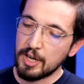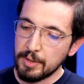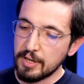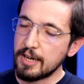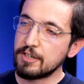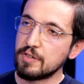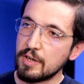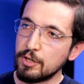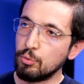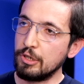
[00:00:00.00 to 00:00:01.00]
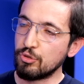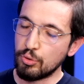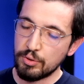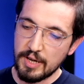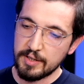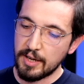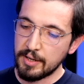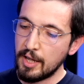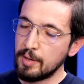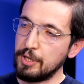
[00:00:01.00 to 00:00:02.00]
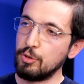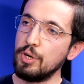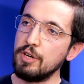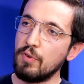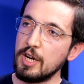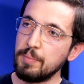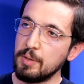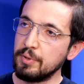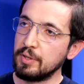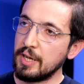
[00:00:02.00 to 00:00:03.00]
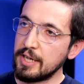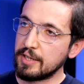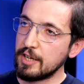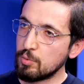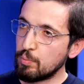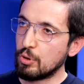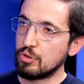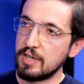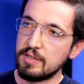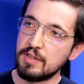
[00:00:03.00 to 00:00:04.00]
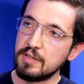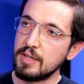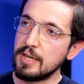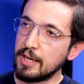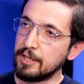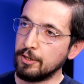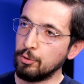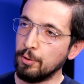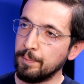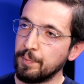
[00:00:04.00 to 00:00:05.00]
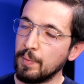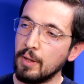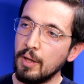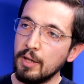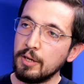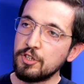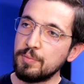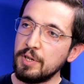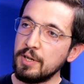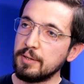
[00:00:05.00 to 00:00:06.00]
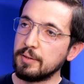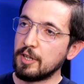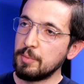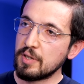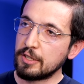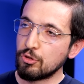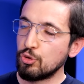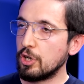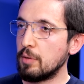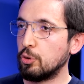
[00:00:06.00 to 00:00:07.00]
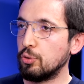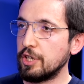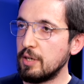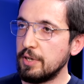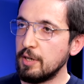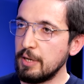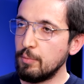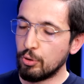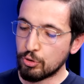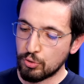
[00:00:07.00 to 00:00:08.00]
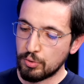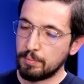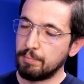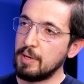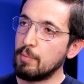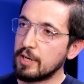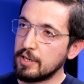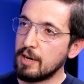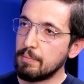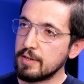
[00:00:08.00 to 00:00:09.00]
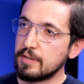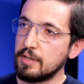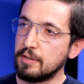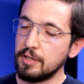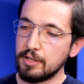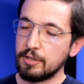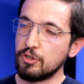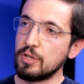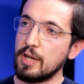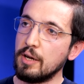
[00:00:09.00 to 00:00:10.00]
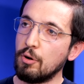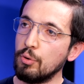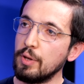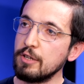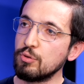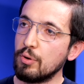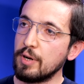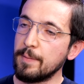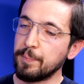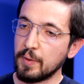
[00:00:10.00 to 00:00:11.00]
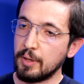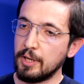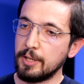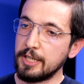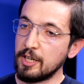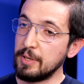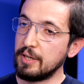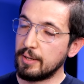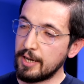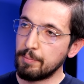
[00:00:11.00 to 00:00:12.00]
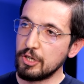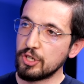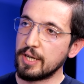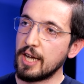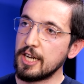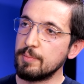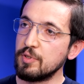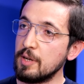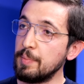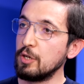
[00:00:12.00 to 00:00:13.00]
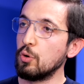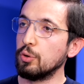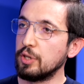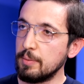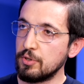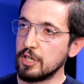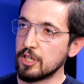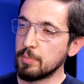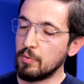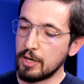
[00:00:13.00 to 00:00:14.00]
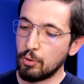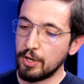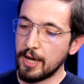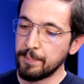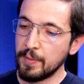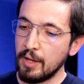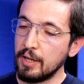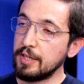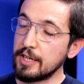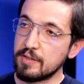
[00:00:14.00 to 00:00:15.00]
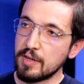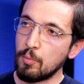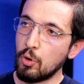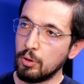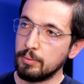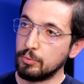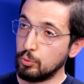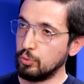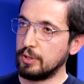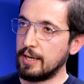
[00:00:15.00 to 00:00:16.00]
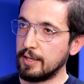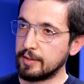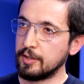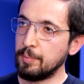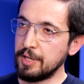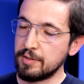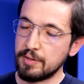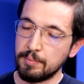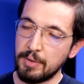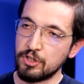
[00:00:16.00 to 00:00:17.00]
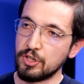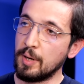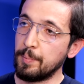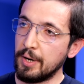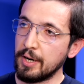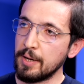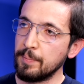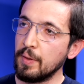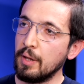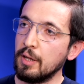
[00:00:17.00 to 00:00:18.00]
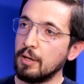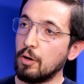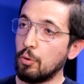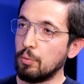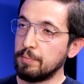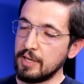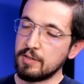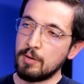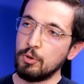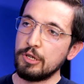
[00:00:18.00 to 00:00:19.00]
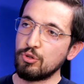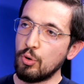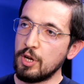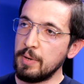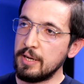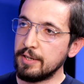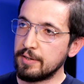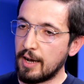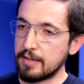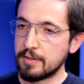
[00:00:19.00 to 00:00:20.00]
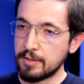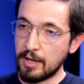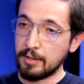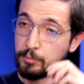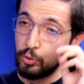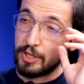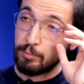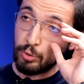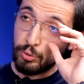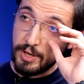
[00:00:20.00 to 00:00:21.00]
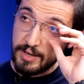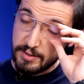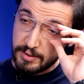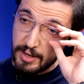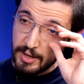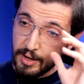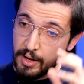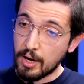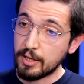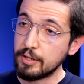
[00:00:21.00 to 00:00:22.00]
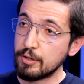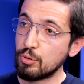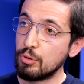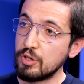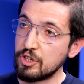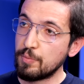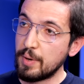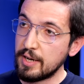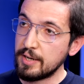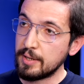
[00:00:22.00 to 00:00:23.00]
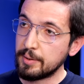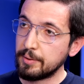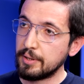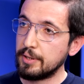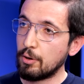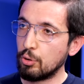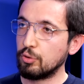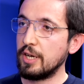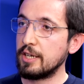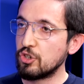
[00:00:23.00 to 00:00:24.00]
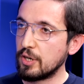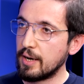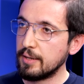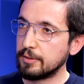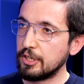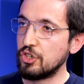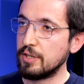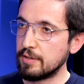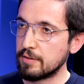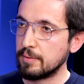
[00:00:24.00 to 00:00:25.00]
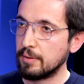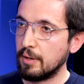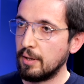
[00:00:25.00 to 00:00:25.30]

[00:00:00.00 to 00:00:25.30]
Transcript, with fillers: var. Binlerce sayıya ulaşıyor. hı Zaten Bitcoin'in white paper'ı da ilk kez bu posta listesinde yayınlanıyor. Hı-hı. Şimdi tabii Satoshi Nakamoto'nun kimliğini bilmiyoruz. Bimani'den bahsettik. İşte ondan sonra 2000'lerin ee, başına geldiğimizde Bitgold diye bir çalışma var. O da Nick Szabo'nun yarattığı bir başka para. Nick Szabo da şöyle bilinir aslında bu kripto dünyasında akıllı sözleşmeleri e, ortaya çıkaran kişidir.